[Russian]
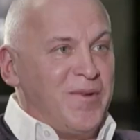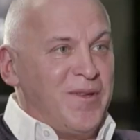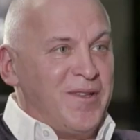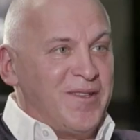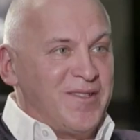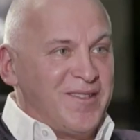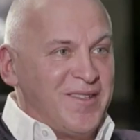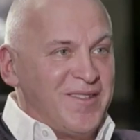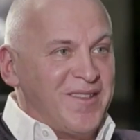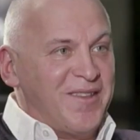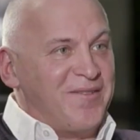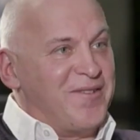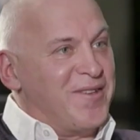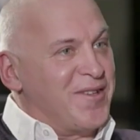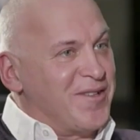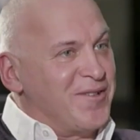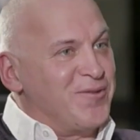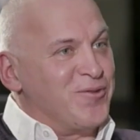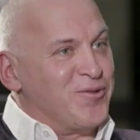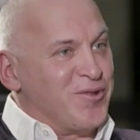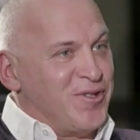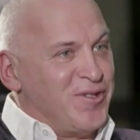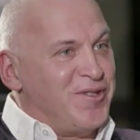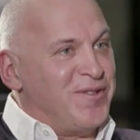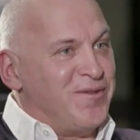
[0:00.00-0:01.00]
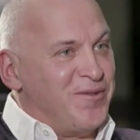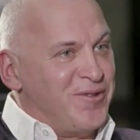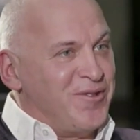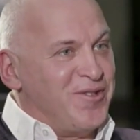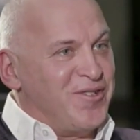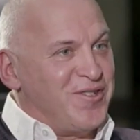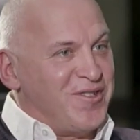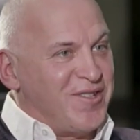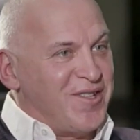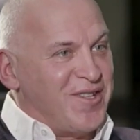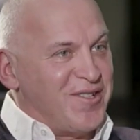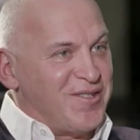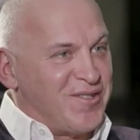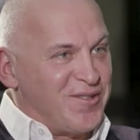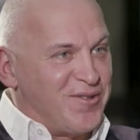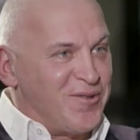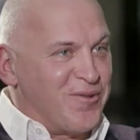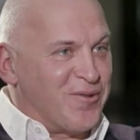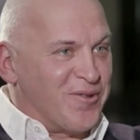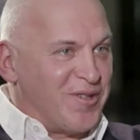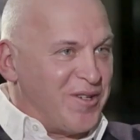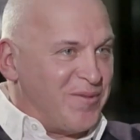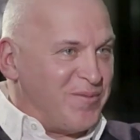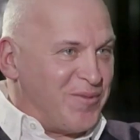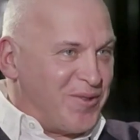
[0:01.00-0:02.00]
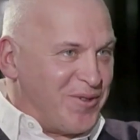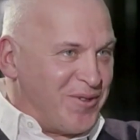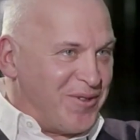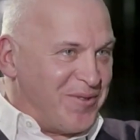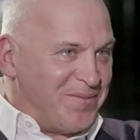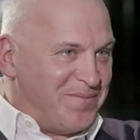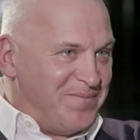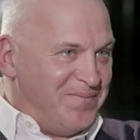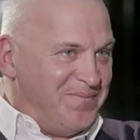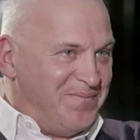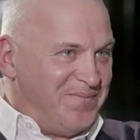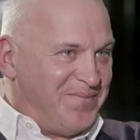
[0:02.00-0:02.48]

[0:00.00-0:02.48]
это, наверное, уже сегодня считается дурным тоном.